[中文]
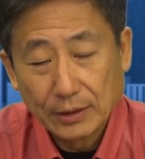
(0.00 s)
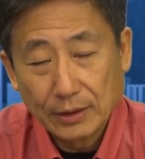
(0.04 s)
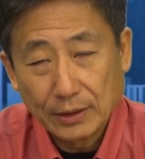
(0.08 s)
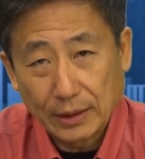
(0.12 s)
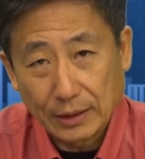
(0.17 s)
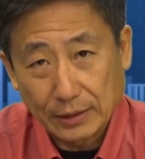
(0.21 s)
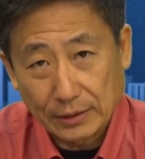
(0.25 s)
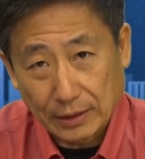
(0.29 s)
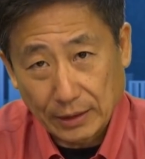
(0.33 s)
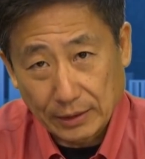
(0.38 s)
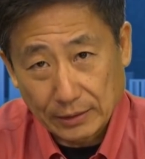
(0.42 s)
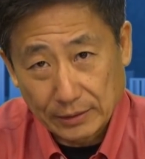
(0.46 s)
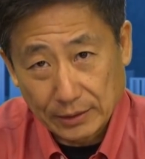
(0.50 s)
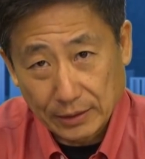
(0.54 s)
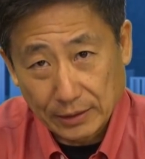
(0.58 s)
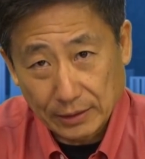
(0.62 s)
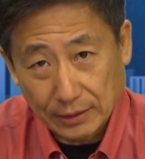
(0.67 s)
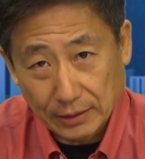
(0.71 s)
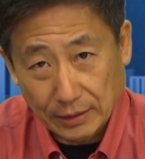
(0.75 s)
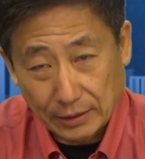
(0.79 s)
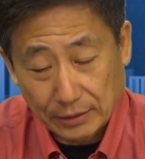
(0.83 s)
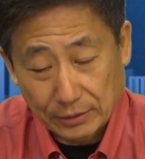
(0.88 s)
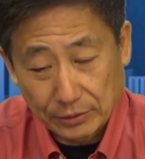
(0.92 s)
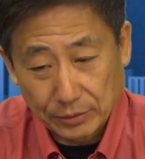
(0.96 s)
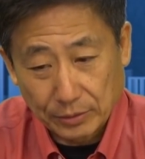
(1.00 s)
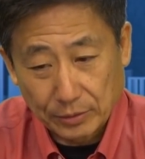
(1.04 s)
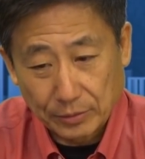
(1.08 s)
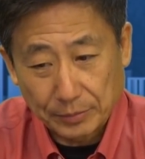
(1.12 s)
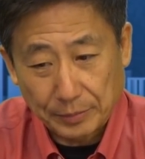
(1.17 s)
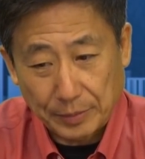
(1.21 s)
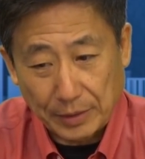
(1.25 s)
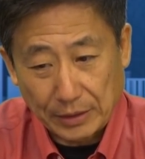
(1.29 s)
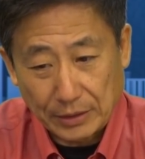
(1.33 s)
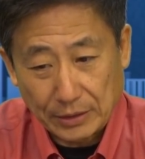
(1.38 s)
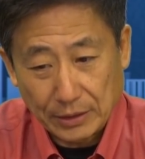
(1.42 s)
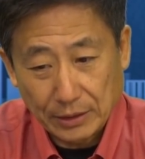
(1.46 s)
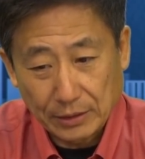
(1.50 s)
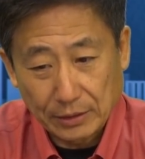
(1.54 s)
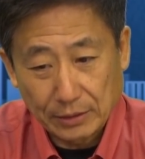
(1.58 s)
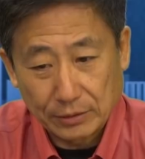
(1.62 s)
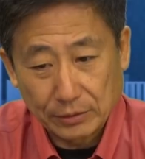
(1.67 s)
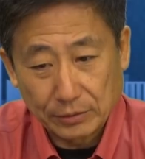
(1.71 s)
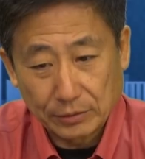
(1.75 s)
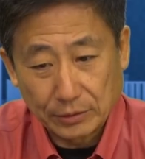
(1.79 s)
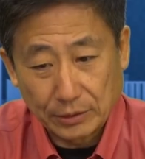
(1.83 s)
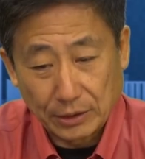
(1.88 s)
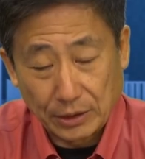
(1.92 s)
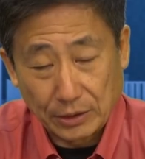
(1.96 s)
哎，他接下来就把这个
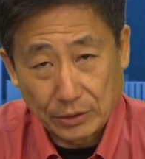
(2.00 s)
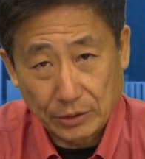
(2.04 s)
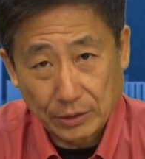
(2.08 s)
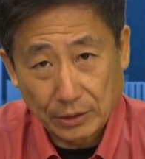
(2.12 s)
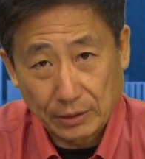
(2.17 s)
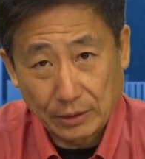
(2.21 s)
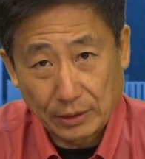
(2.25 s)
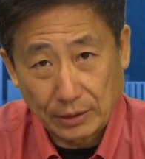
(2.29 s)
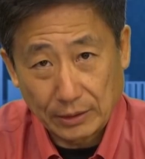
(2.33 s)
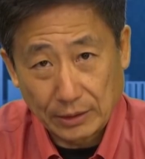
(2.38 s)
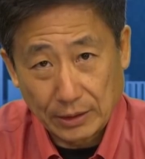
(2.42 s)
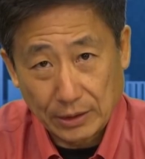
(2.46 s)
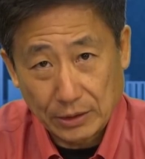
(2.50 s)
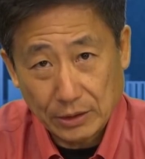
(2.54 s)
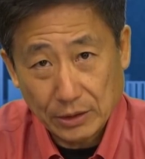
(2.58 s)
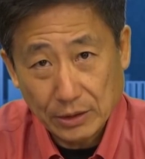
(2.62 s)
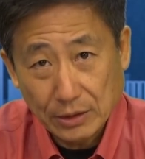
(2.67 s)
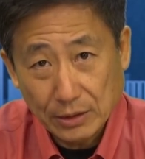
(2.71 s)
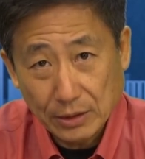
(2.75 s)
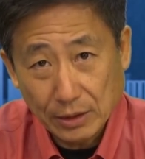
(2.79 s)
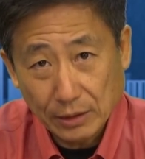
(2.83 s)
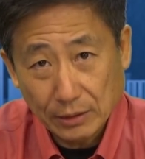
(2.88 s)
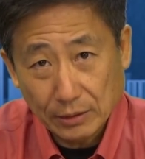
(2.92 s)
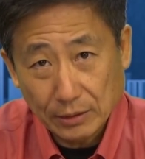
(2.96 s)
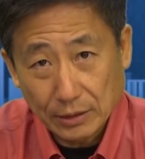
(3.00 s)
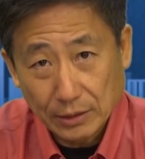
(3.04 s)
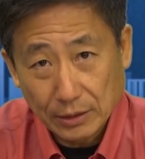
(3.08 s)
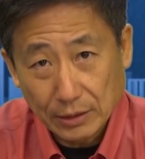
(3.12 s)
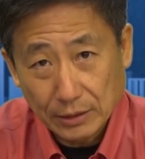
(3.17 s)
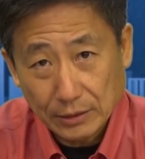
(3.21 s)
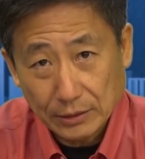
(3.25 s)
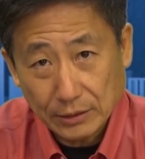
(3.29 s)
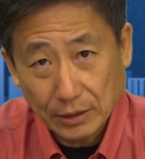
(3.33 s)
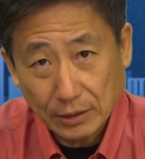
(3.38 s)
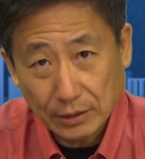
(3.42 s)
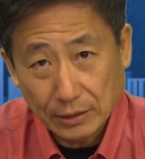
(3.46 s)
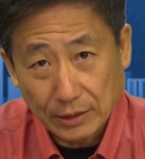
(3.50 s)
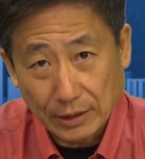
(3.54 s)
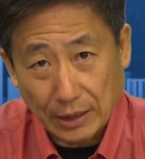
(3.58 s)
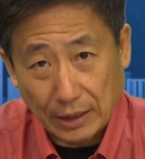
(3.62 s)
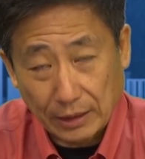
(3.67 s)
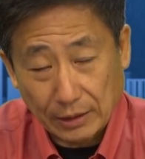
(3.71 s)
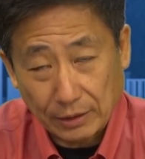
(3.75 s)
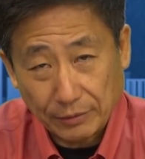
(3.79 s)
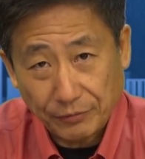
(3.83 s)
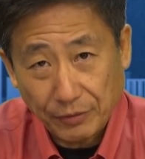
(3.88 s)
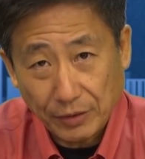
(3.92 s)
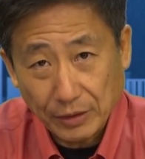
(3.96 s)
就引申了，引申了向
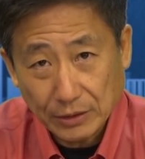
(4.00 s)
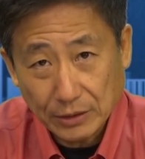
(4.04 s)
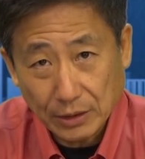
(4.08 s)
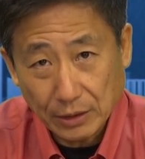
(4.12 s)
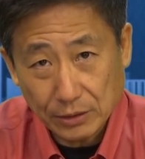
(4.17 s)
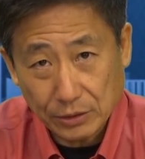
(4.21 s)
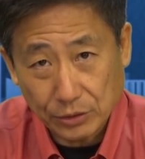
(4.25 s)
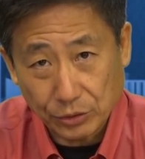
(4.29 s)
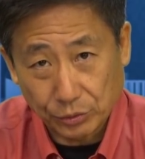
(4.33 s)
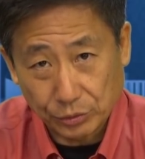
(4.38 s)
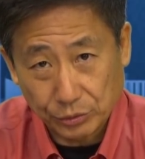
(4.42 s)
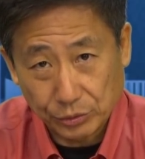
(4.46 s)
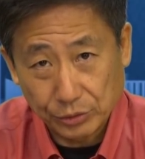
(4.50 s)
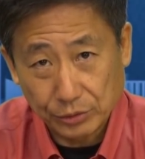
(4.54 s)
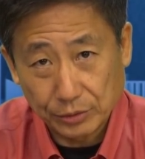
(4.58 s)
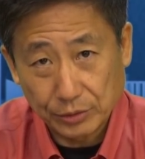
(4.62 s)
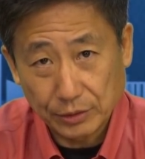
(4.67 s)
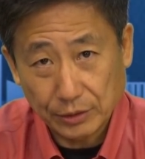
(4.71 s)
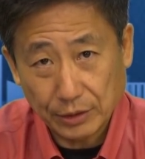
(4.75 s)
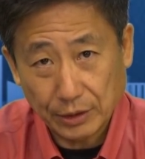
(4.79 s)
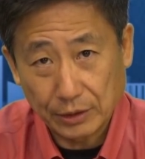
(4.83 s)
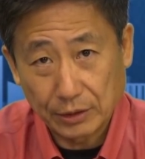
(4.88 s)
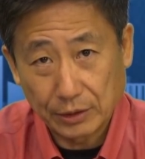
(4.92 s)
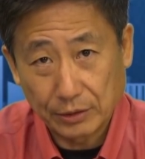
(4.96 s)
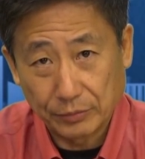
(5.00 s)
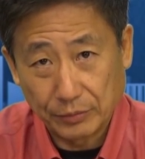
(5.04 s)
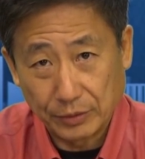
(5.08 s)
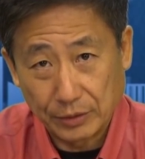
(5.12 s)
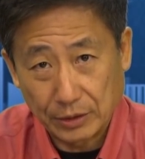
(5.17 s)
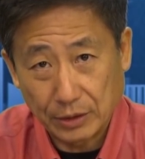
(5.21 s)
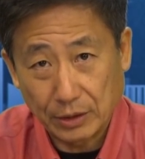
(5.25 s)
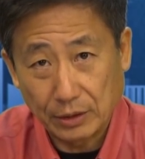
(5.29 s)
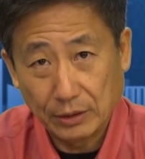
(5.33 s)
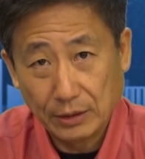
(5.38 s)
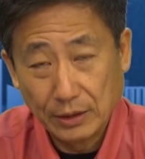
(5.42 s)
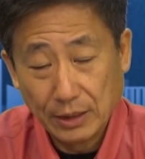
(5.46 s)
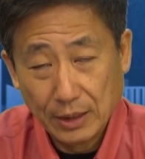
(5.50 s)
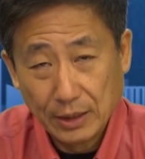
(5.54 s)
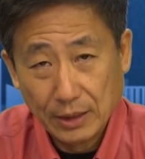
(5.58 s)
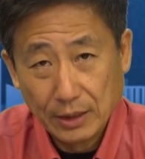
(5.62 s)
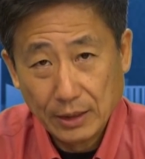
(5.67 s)
两个方向走去。他这个文章，